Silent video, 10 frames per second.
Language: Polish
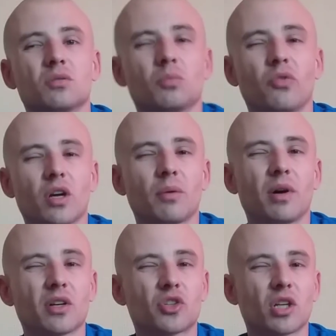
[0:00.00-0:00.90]
mówię
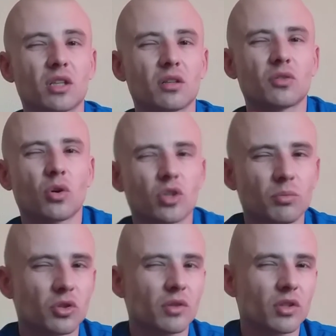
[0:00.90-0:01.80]
chyba 7,
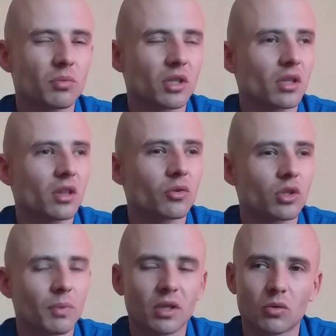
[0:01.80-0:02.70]
8 czy 9 miesięcy, już
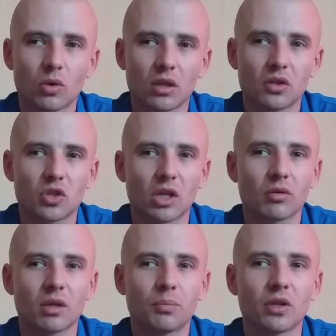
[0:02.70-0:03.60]
nie pamiętam dokładnie, czekał
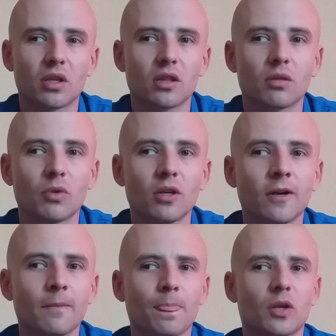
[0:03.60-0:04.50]
za pieniędzmi,
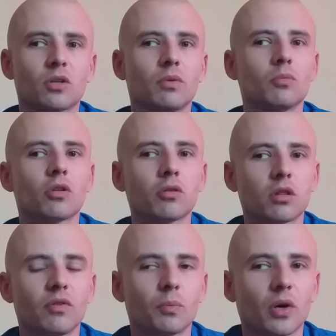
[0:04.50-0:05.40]
żeby mu
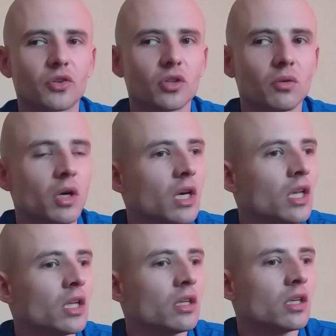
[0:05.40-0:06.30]
ZUS wypłacił.
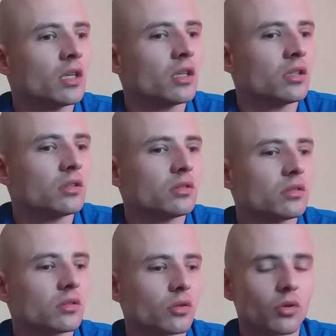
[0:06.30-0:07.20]

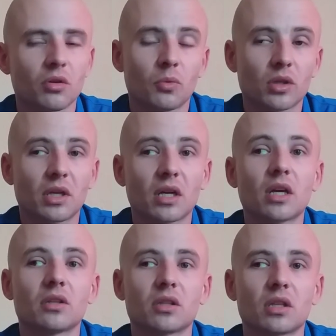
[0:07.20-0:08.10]
No to była
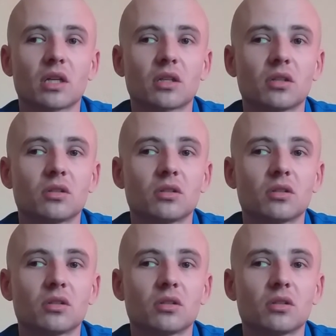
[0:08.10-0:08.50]
tragedia, tak?